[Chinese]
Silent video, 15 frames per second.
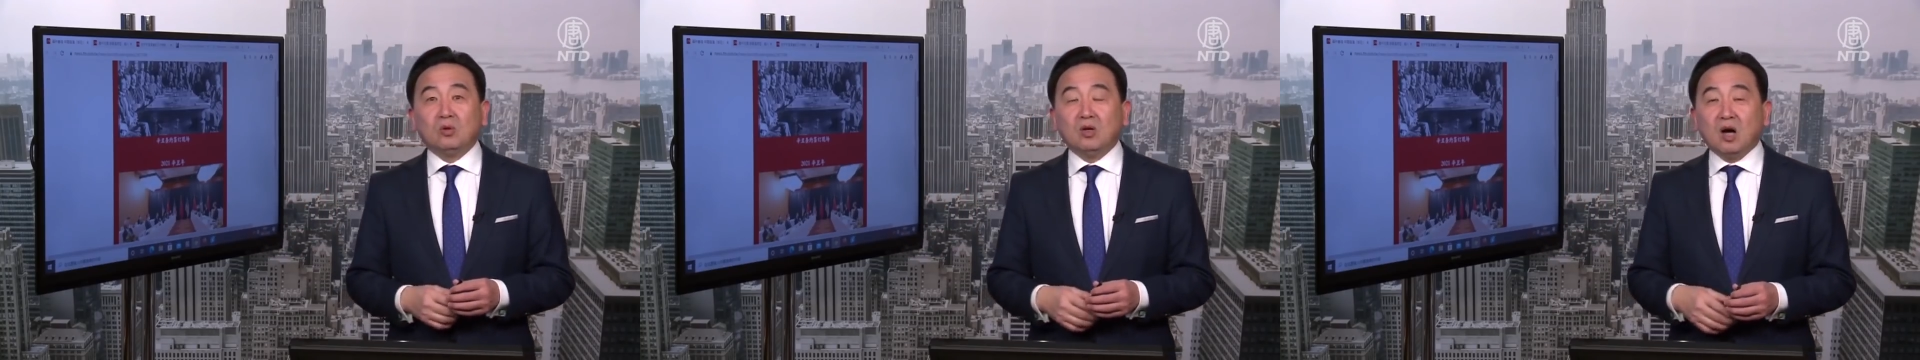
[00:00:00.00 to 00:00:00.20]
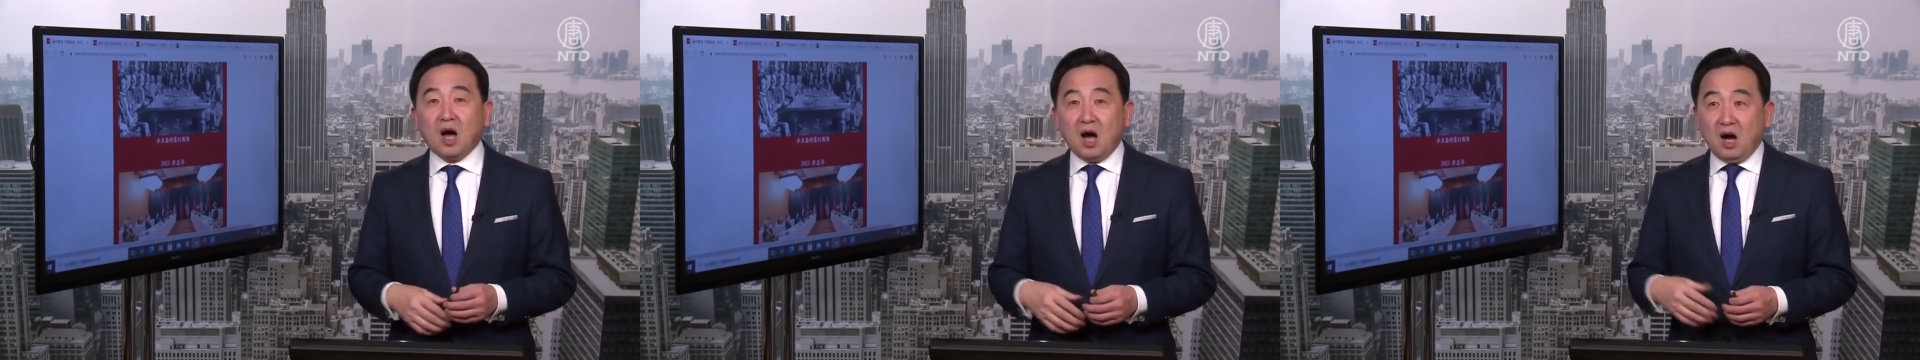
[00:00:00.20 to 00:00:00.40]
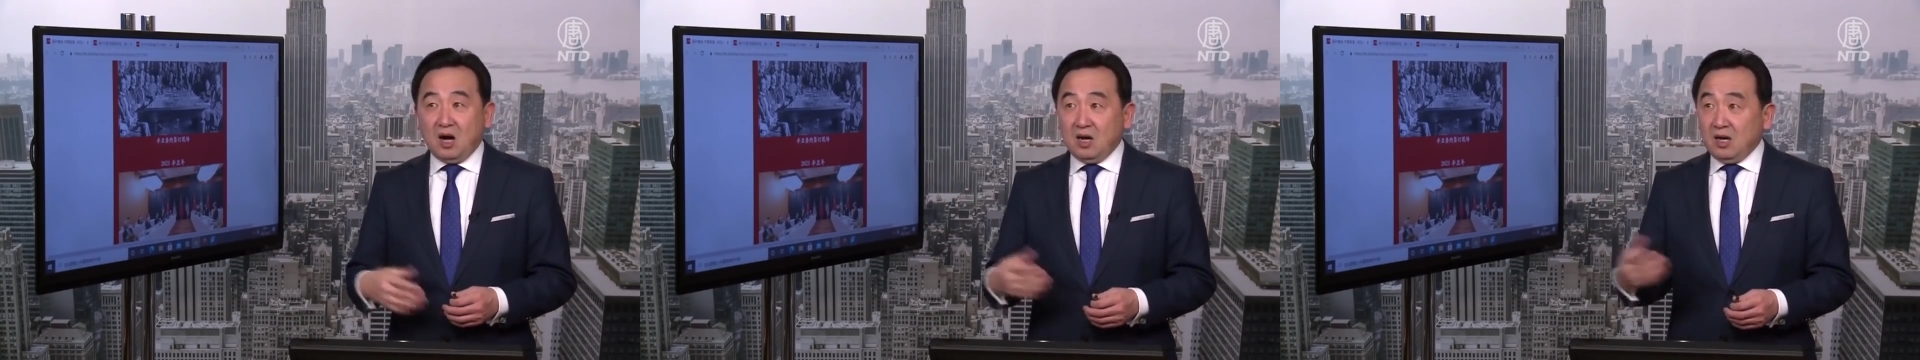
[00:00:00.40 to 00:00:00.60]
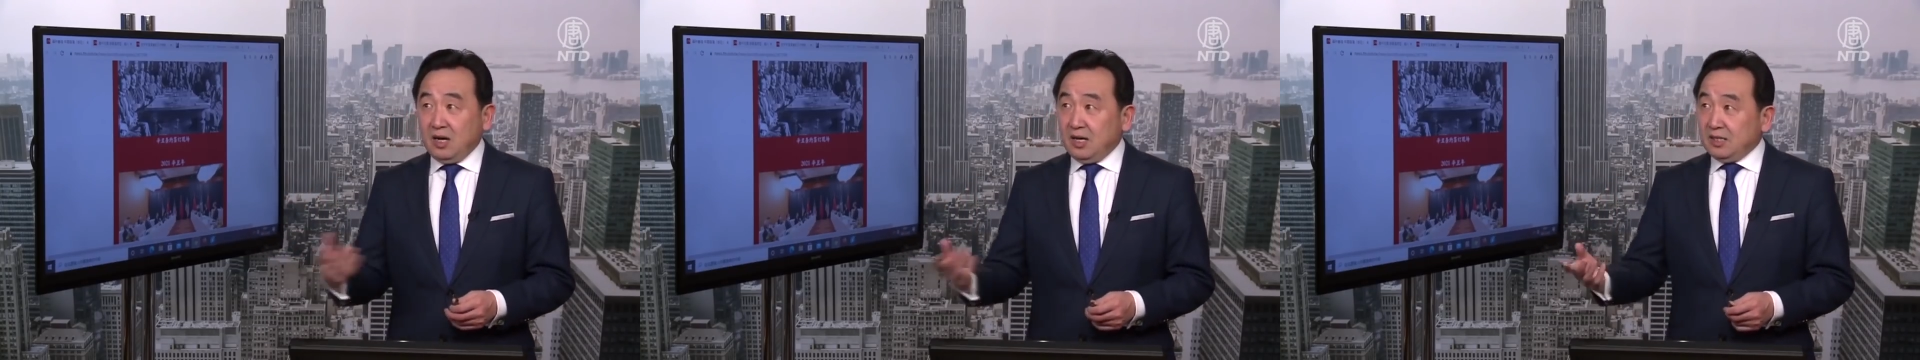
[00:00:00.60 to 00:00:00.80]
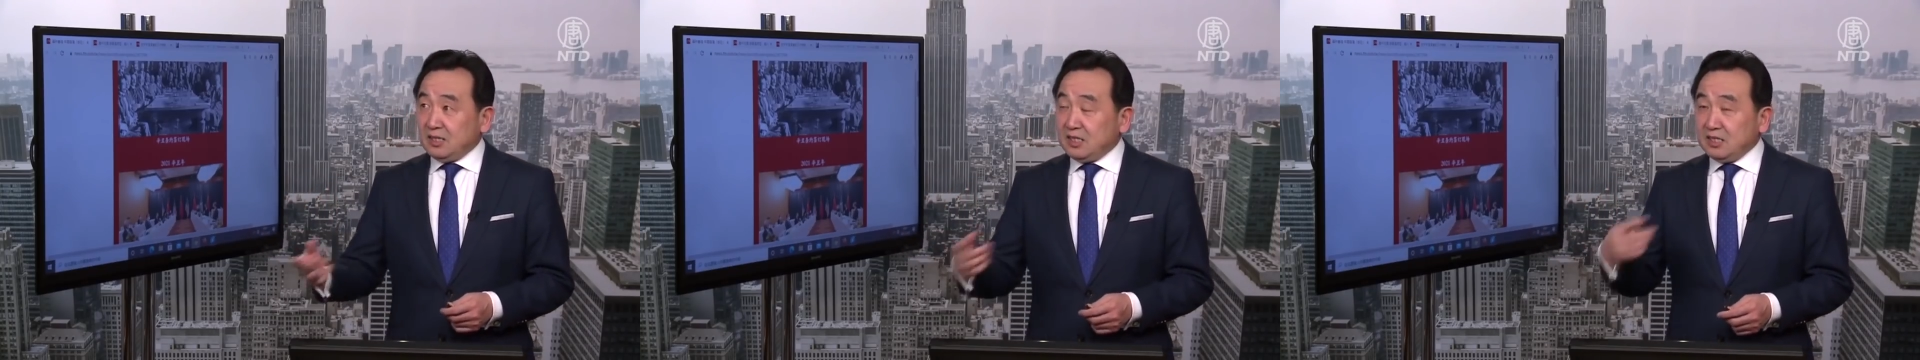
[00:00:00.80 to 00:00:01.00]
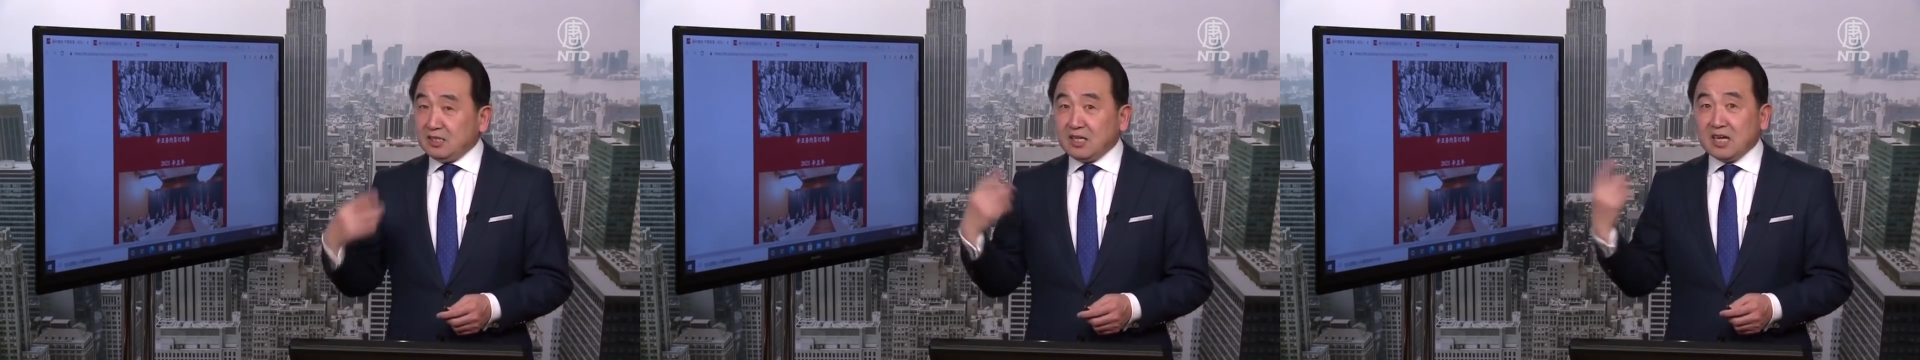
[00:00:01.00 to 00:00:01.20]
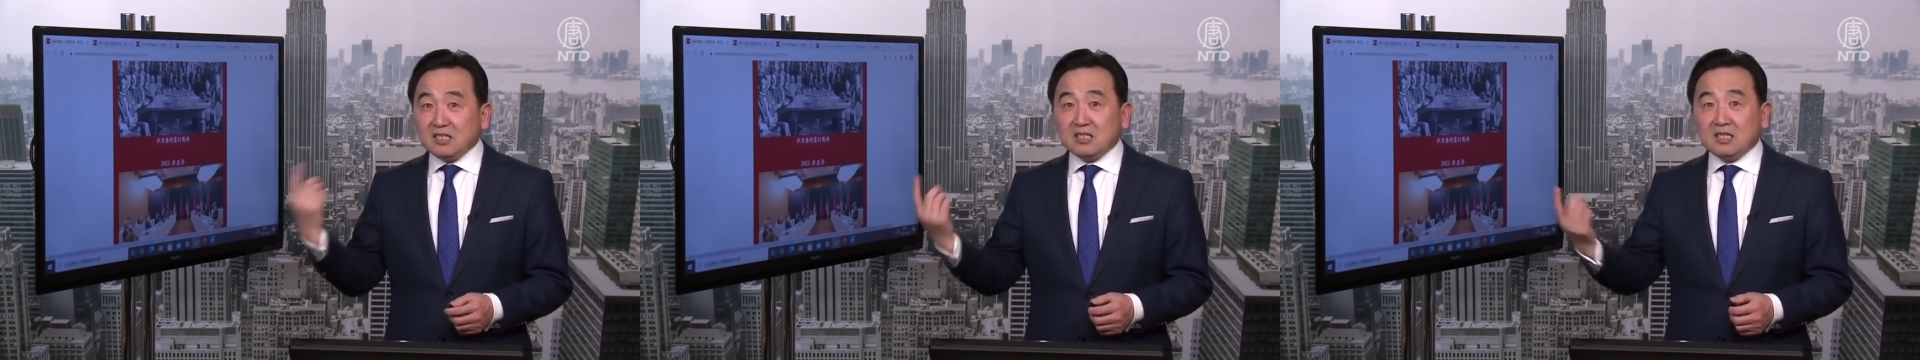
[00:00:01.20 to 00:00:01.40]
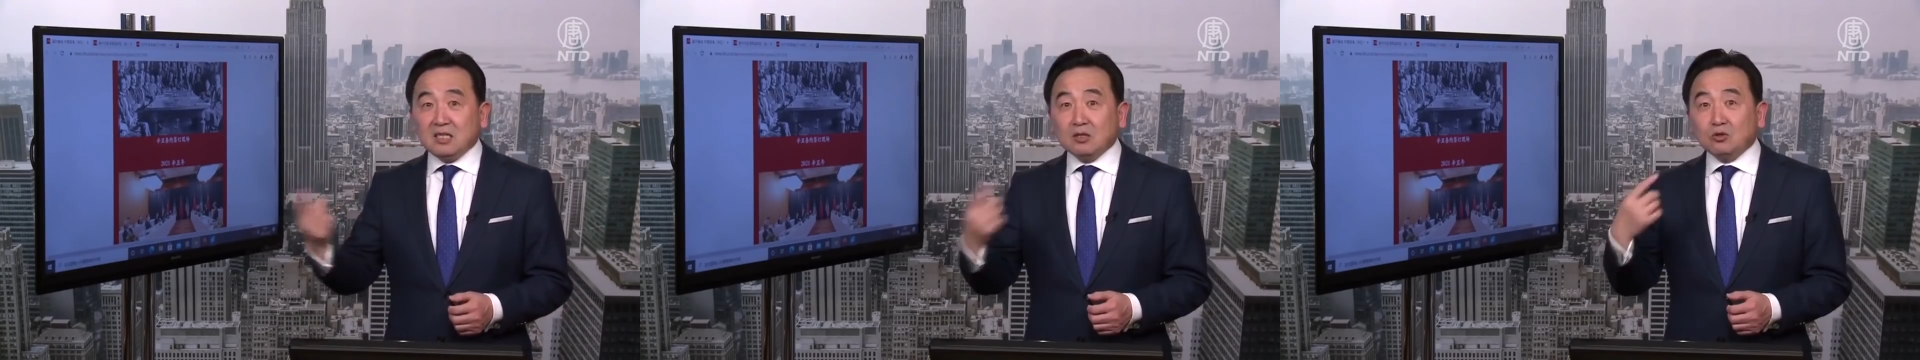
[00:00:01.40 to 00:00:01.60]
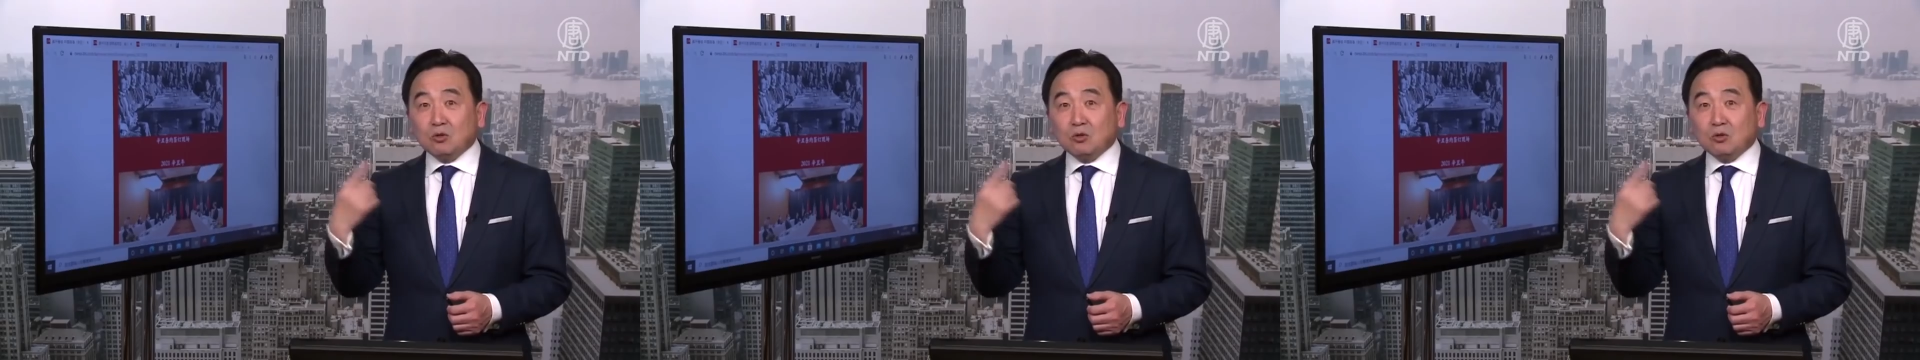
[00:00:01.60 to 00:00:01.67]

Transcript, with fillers: 啊，今天极